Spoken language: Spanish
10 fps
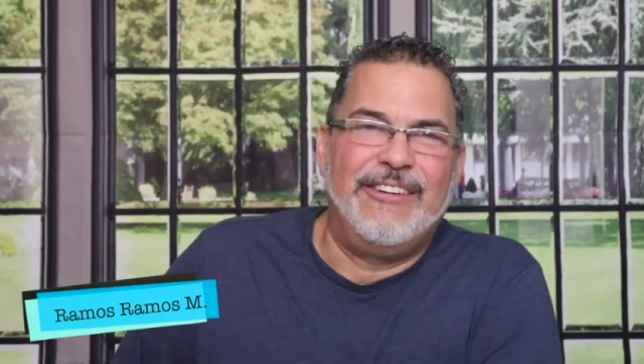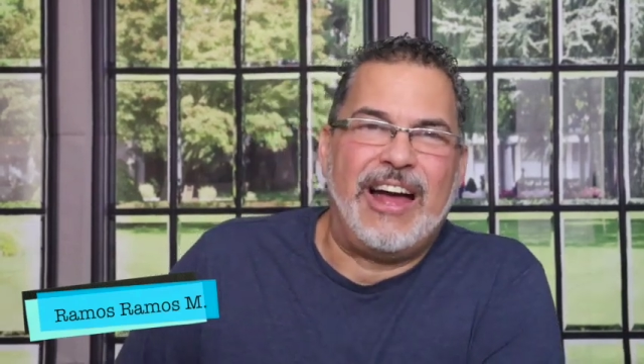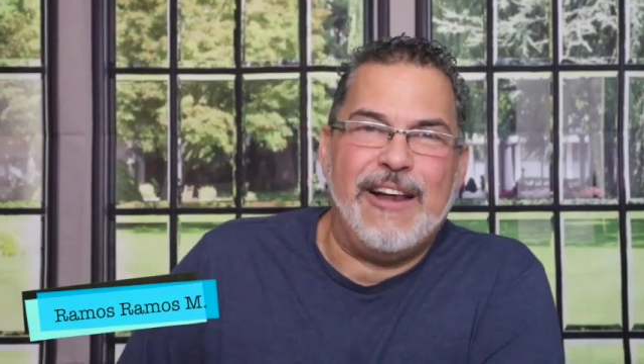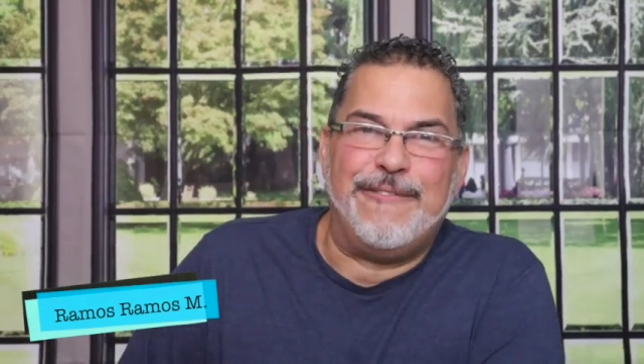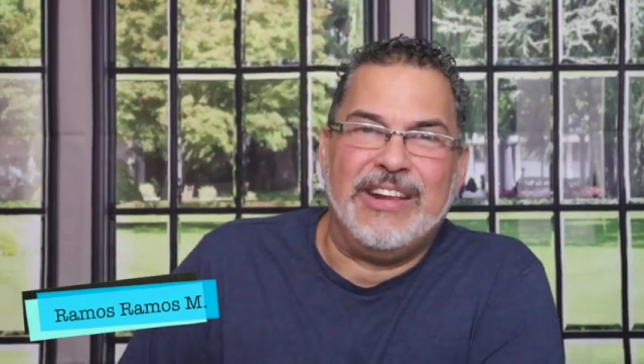
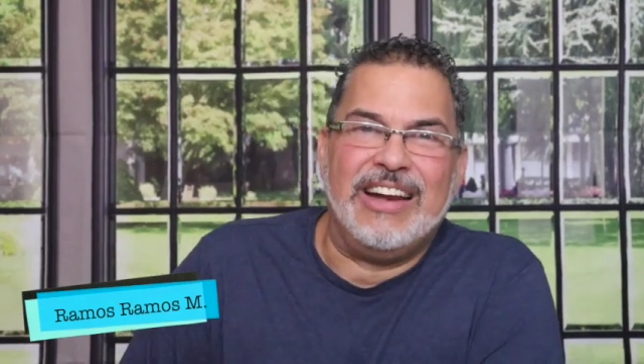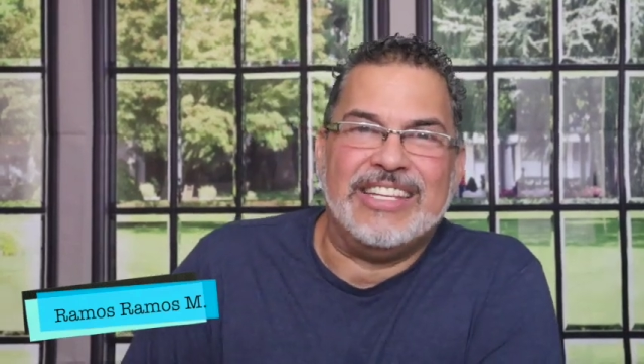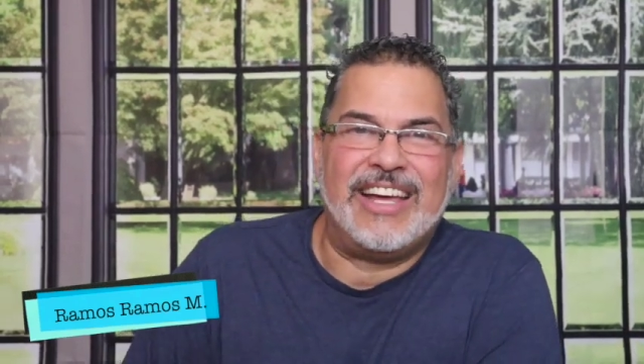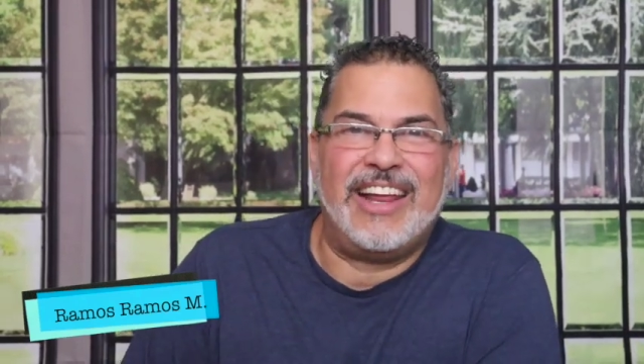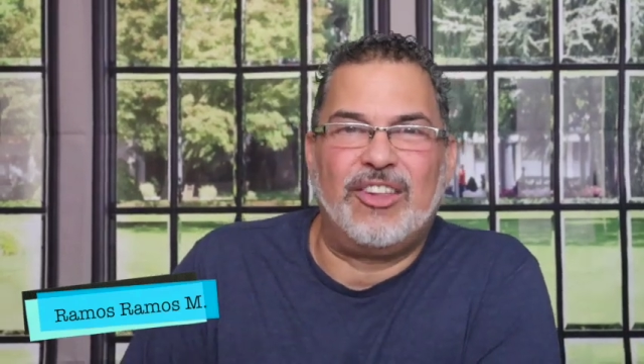Al
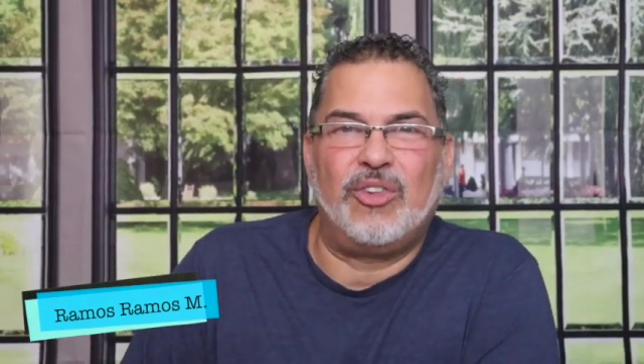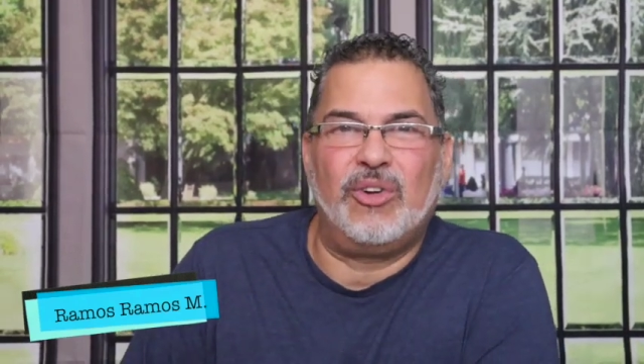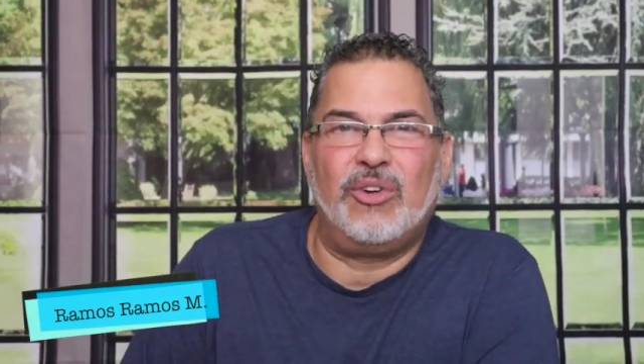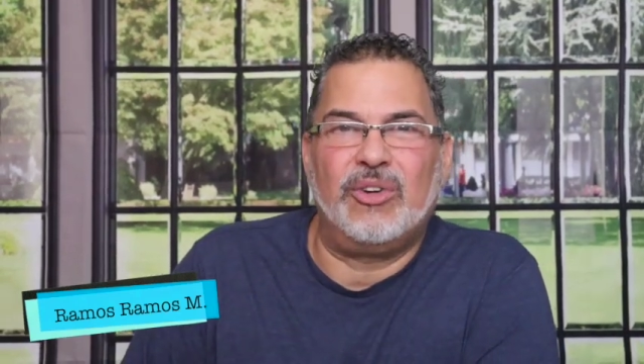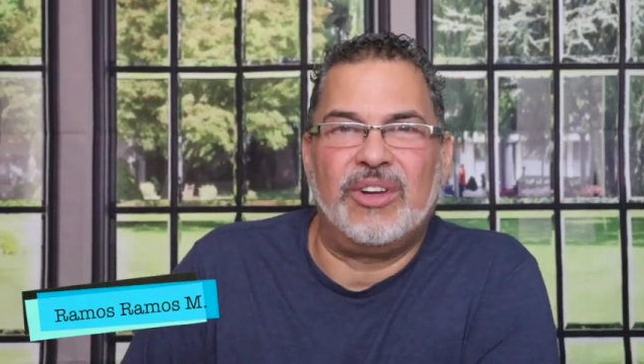finalizar
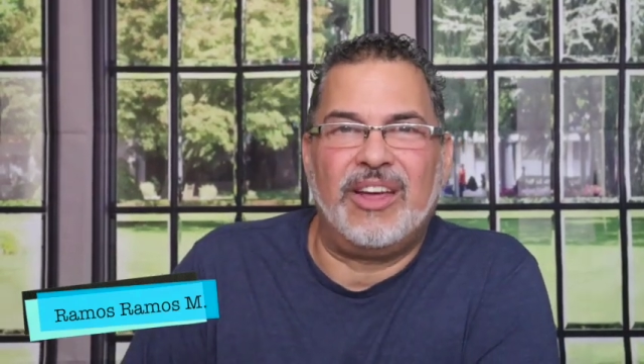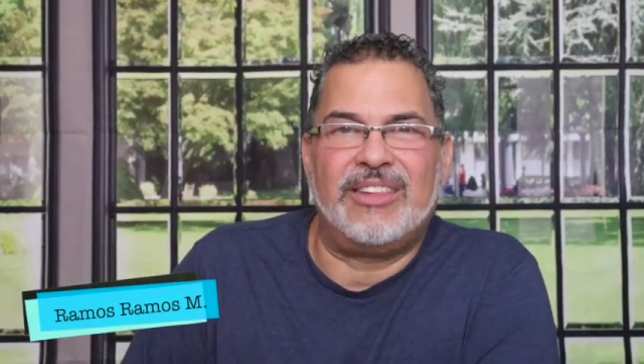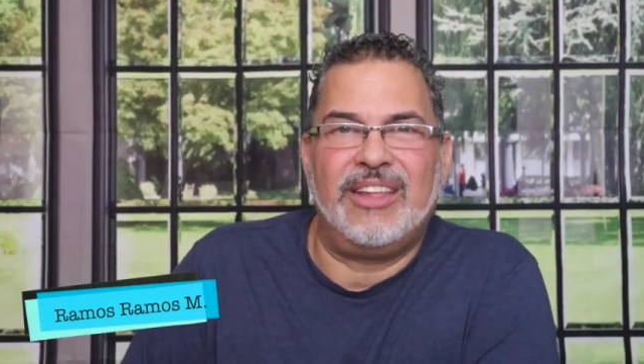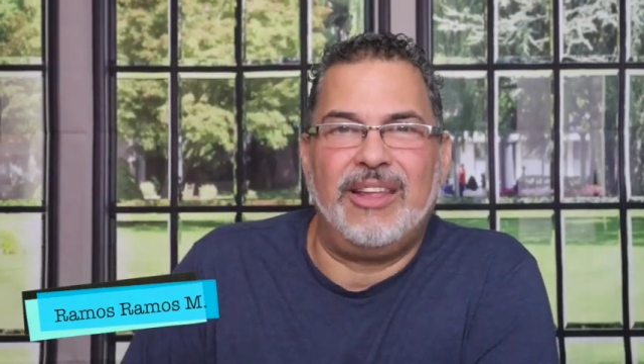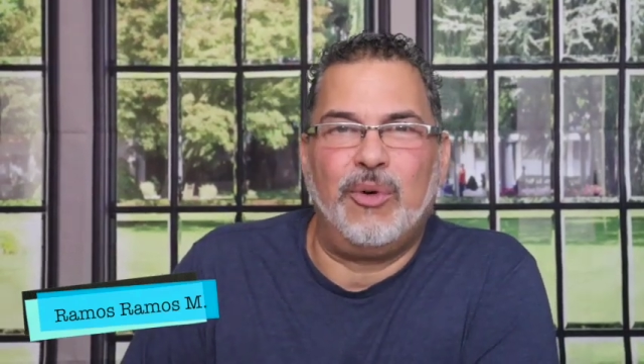esto,
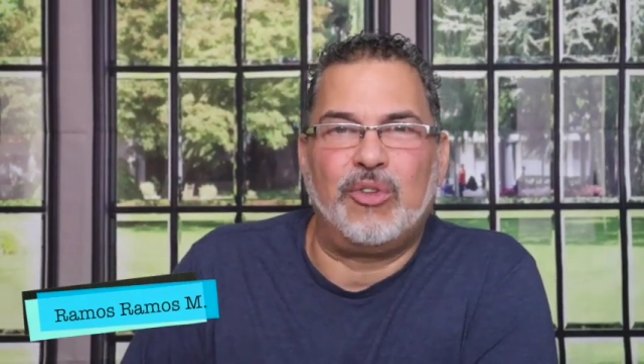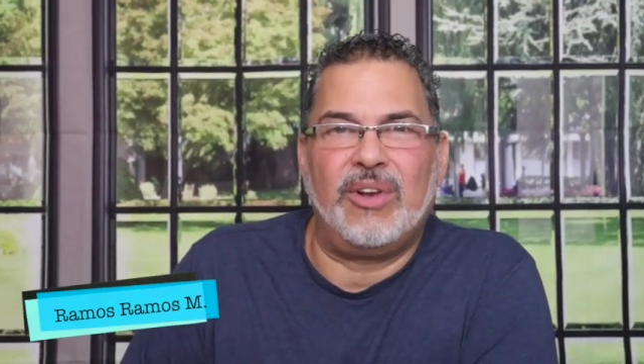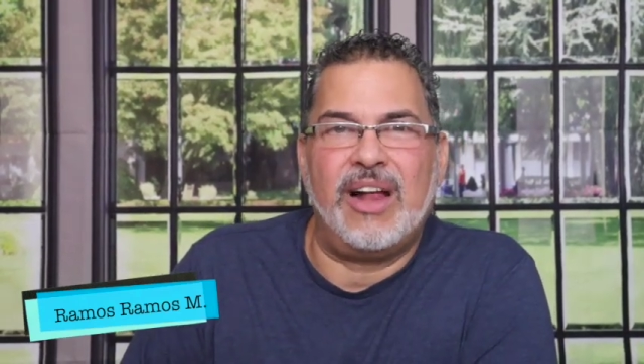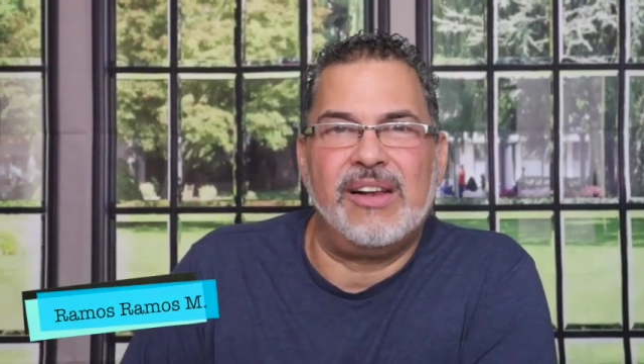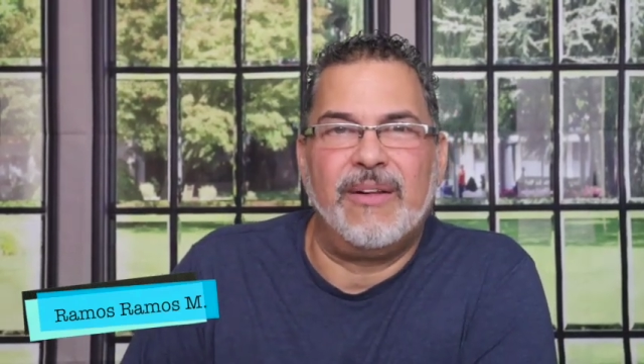este
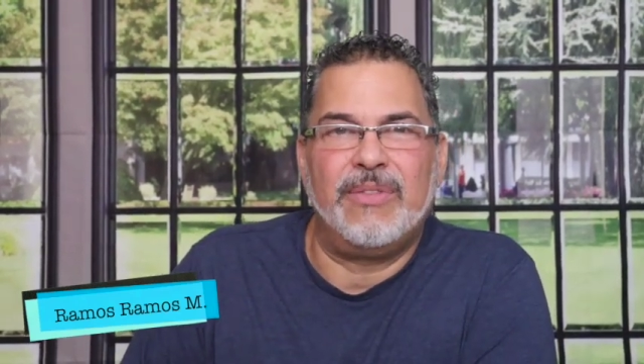devocional,